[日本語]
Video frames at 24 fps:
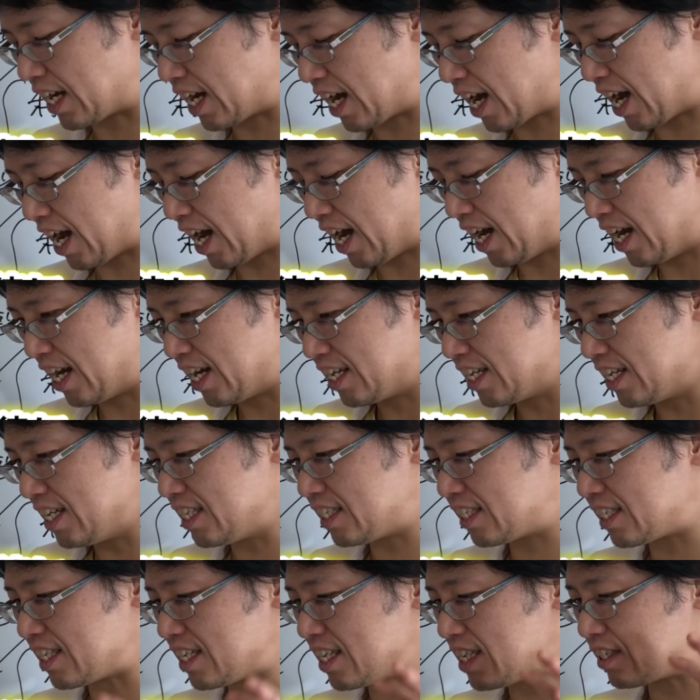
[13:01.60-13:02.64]
が
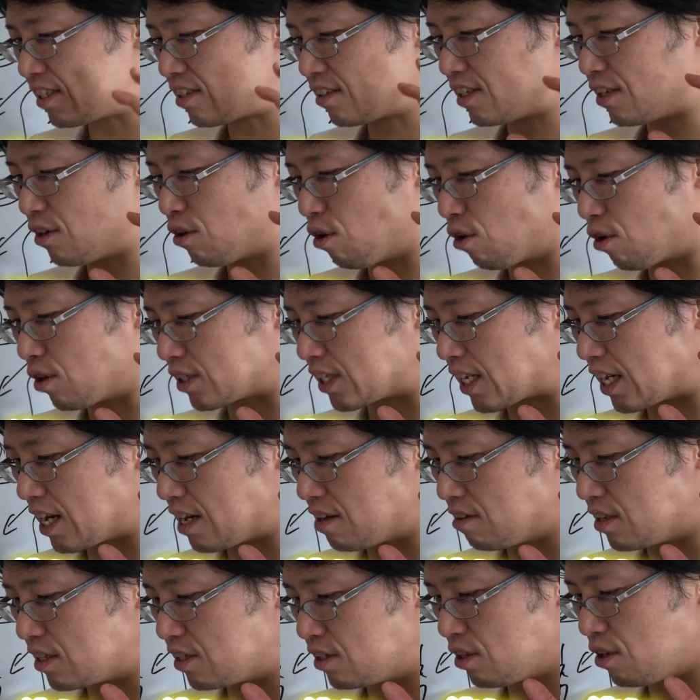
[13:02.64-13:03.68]
一律に保護され
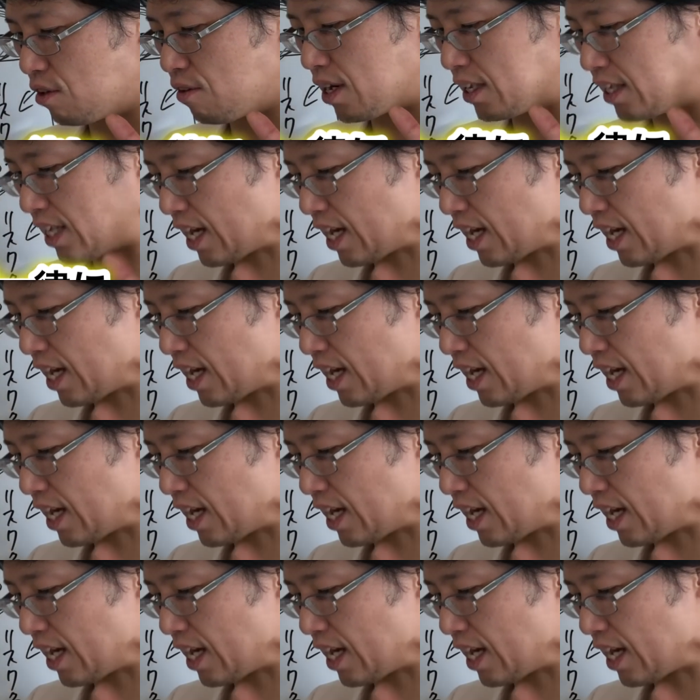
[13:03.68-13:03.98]
る必要は